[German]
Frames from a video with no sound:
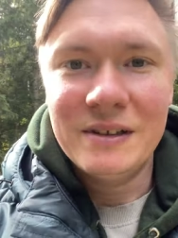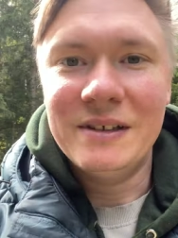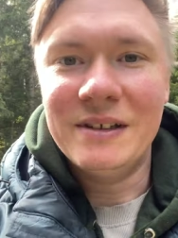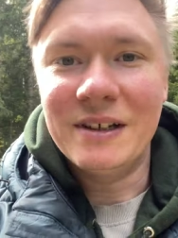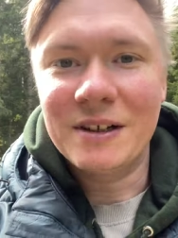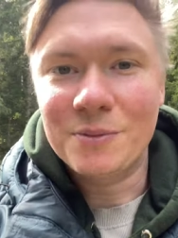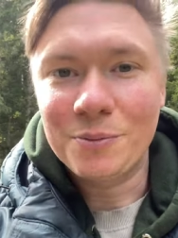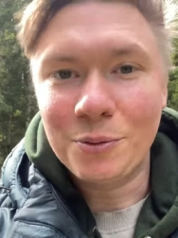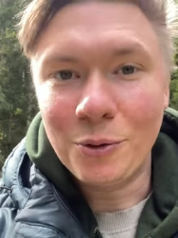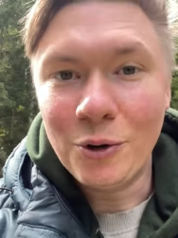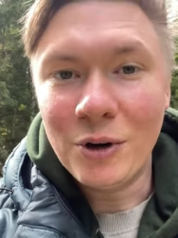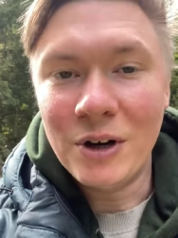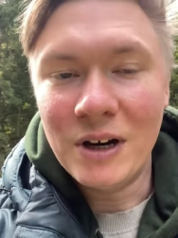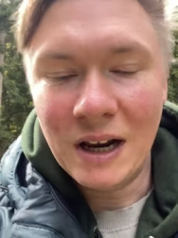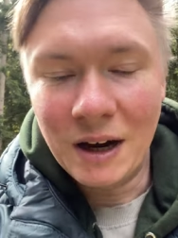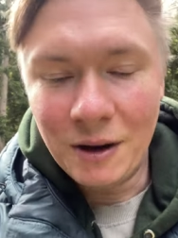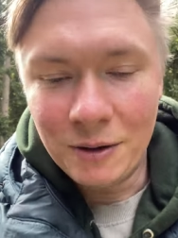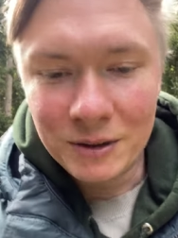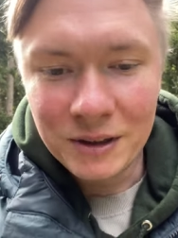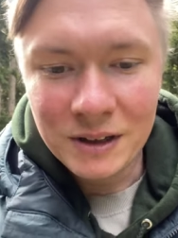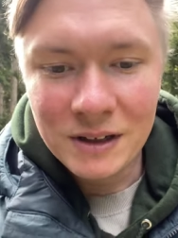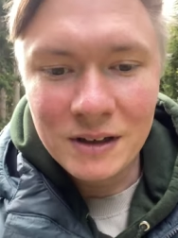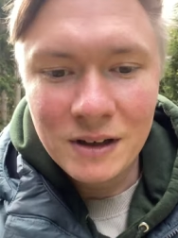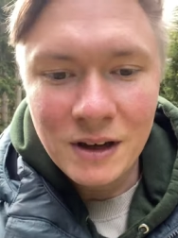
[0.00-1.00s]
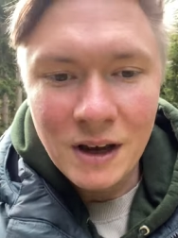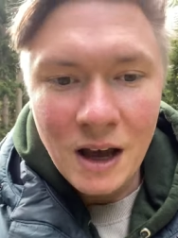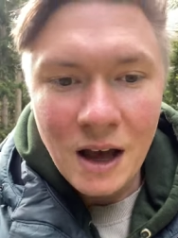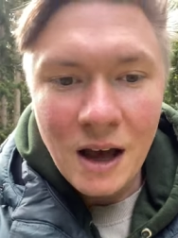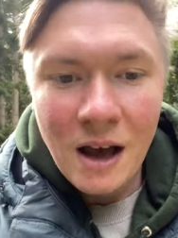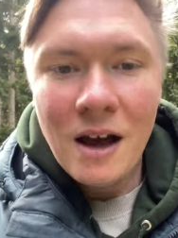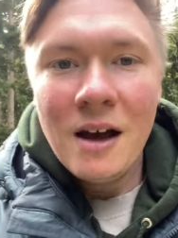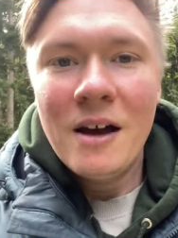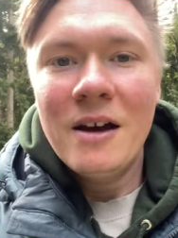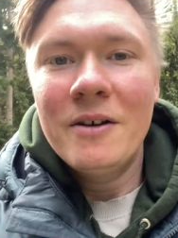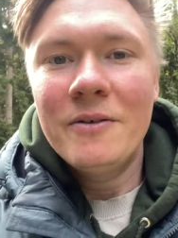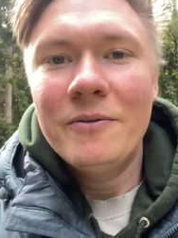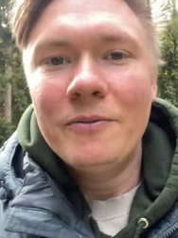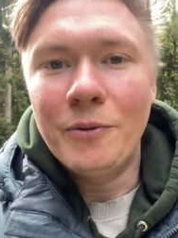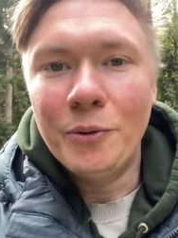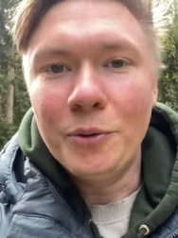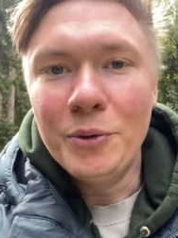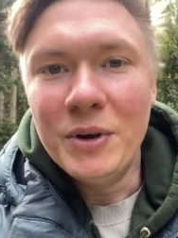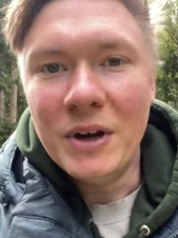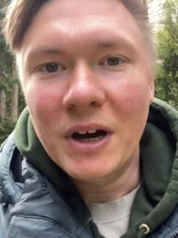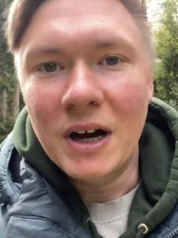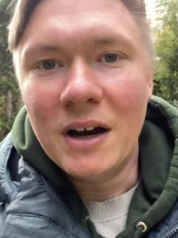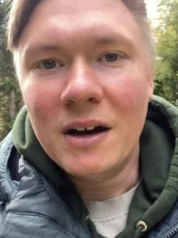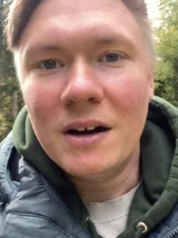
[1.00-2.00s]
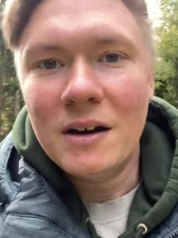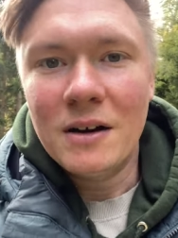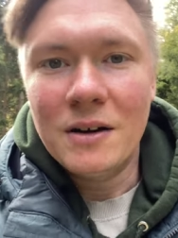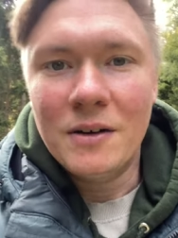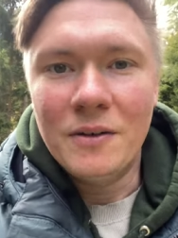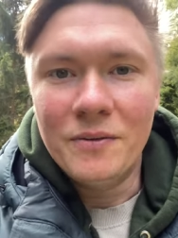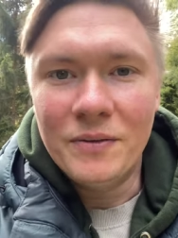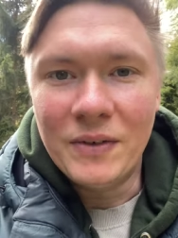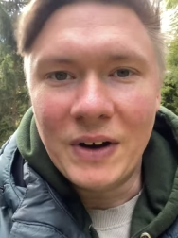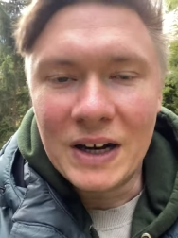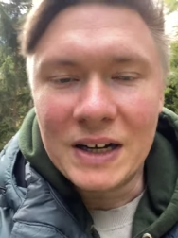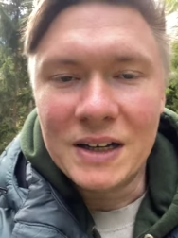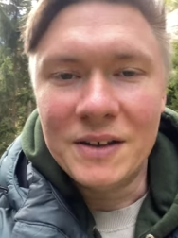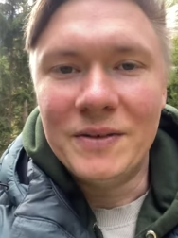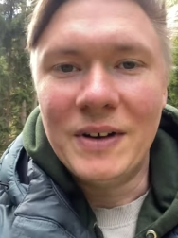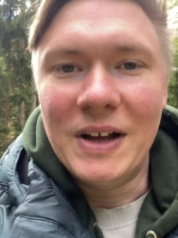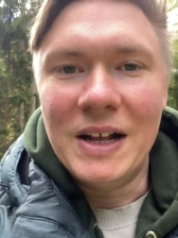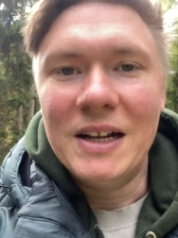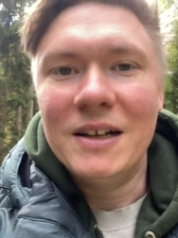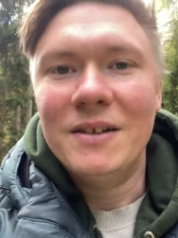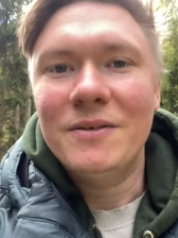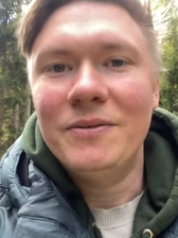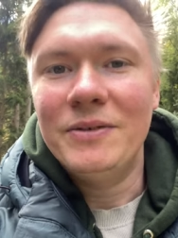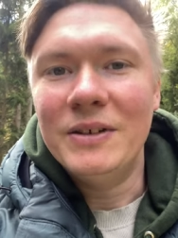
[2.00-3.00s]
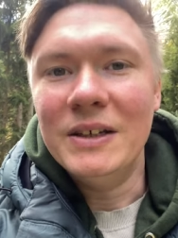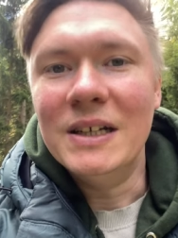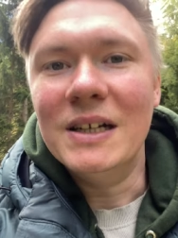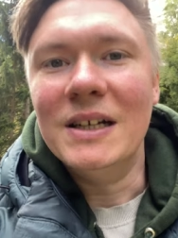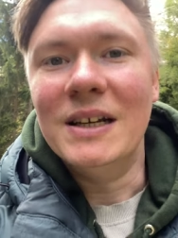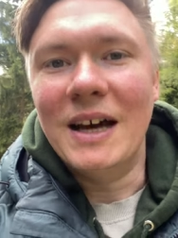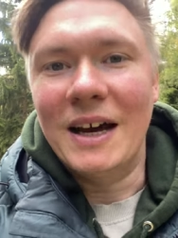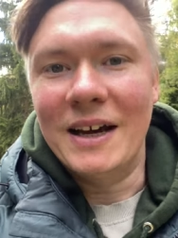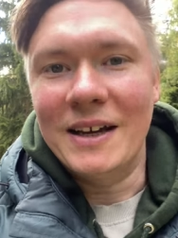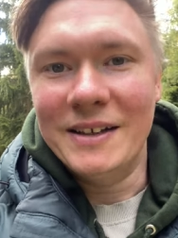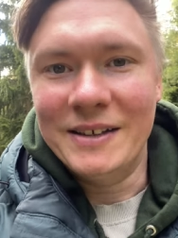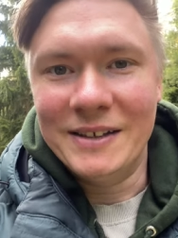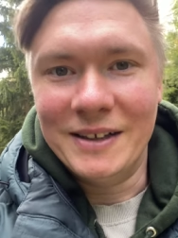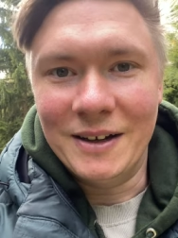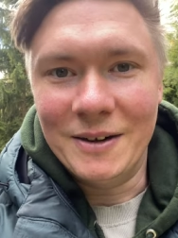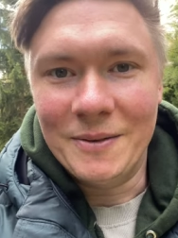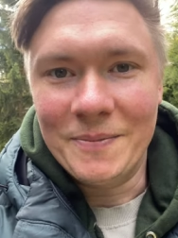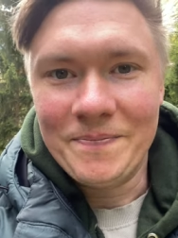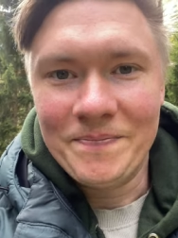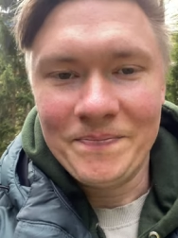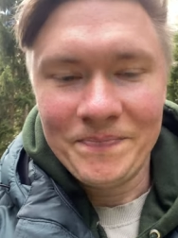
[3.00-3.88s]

Dieser Spruch lautet, früher war die Welt viel leiser.